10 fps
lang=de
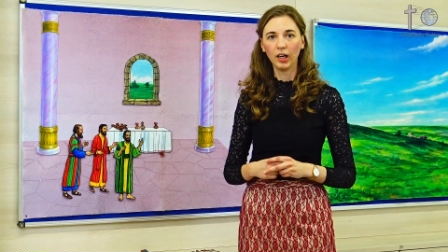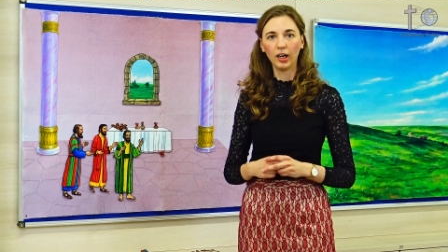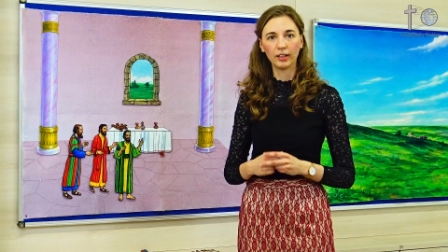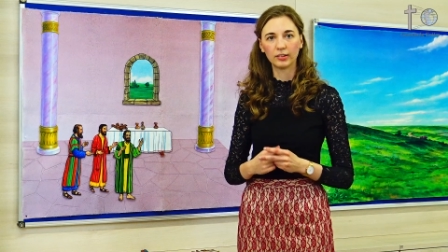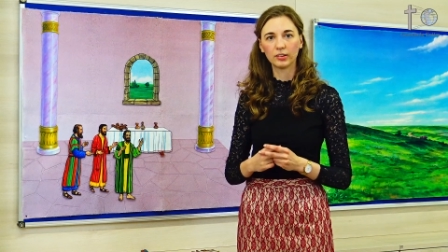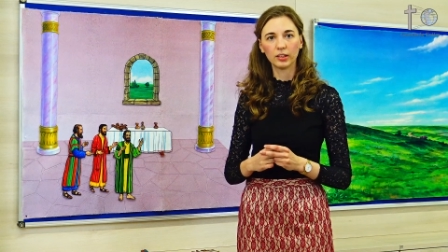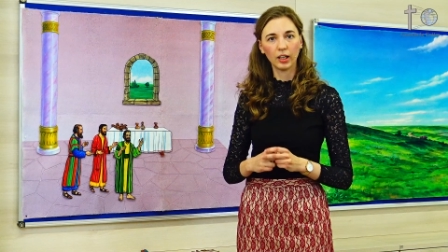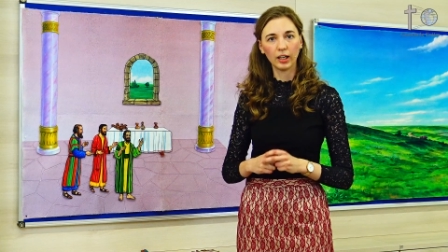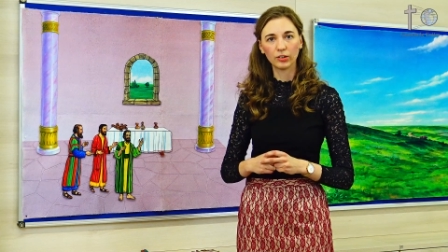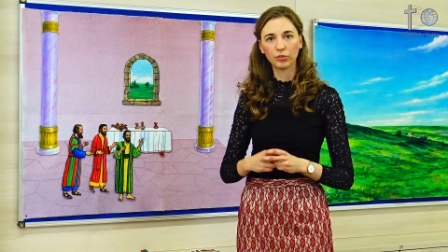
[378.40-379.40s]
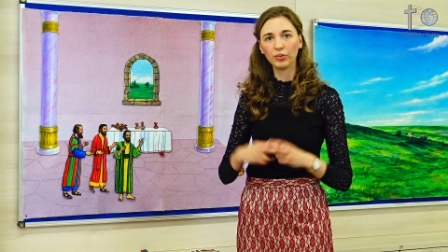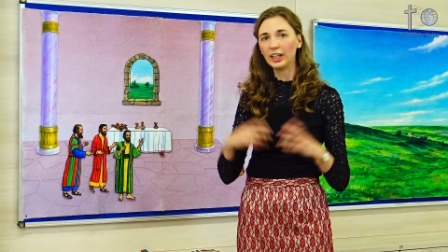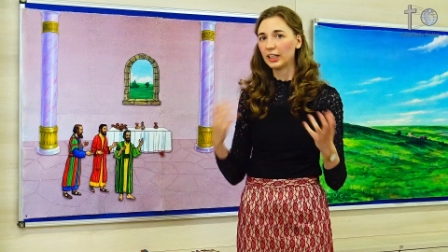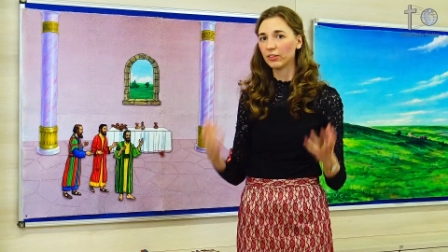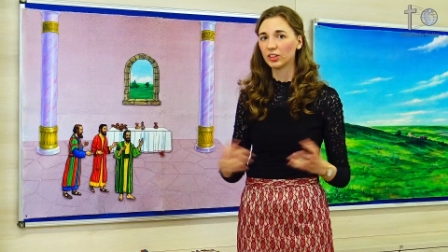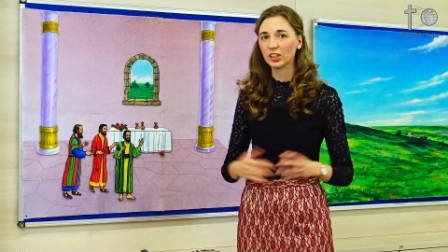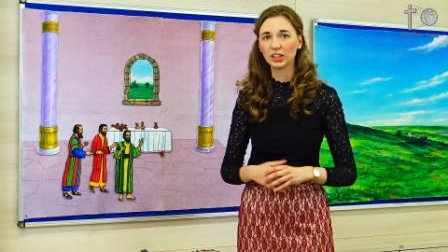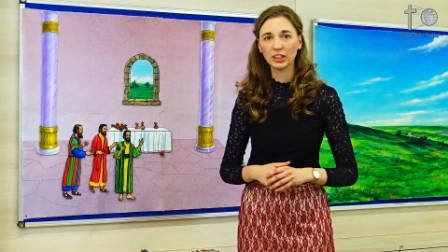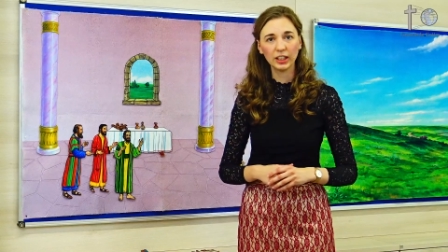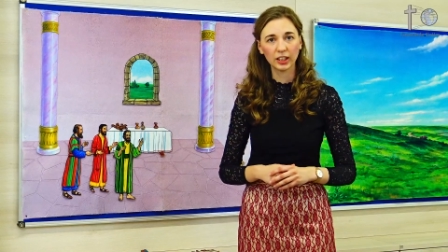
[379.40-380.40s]
hat, hat viel
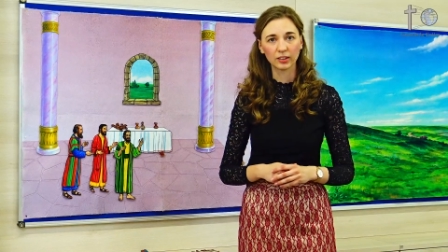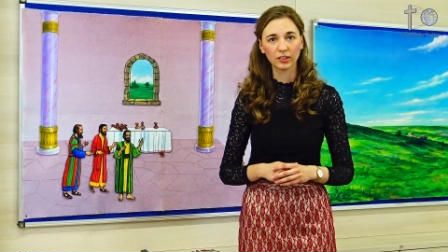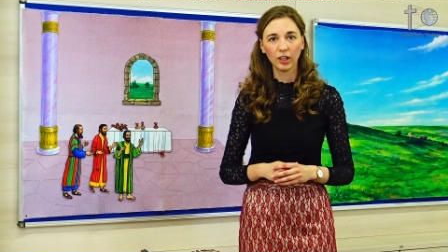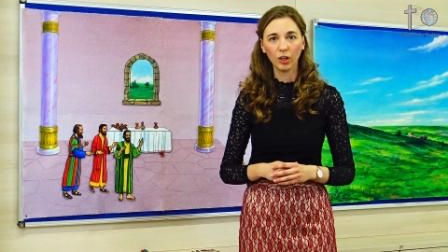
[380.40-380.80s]
investiert